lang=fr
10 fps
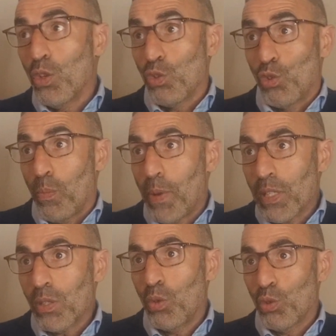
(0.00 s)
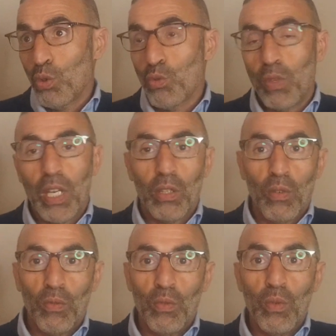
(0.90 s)
je pense qu'aujourd'hui, elle est
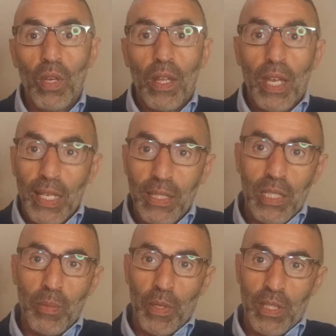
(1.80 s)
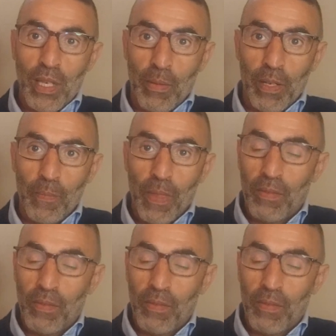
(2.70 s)
devenue indispensable